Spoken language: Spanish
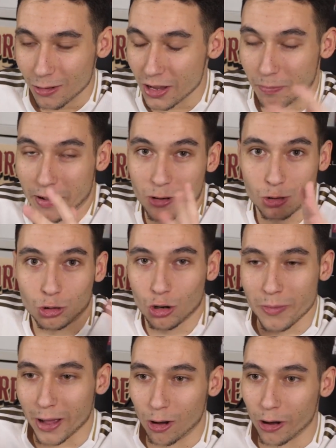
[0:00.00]
Oye, para
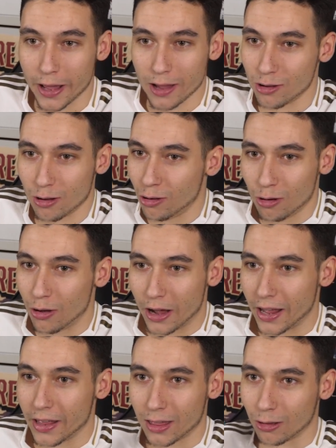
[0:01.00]
nosotros mejor, ¿eh? Yo lo
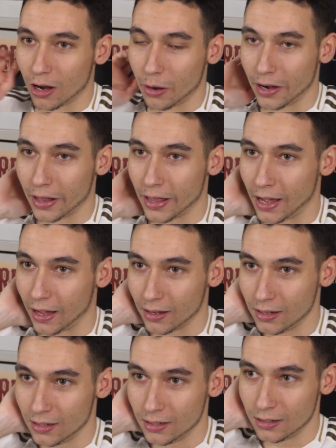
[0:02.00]
agradezco, la verdad.